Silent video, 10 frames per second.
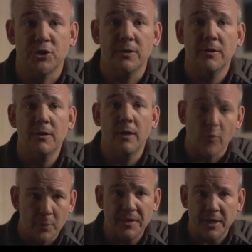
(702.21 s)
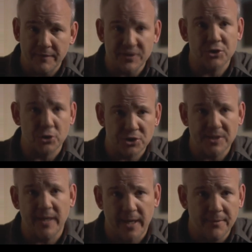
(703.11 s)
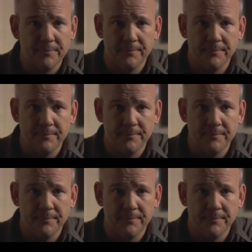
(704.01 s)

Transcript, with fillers: che intendiamo oggi per ricerca.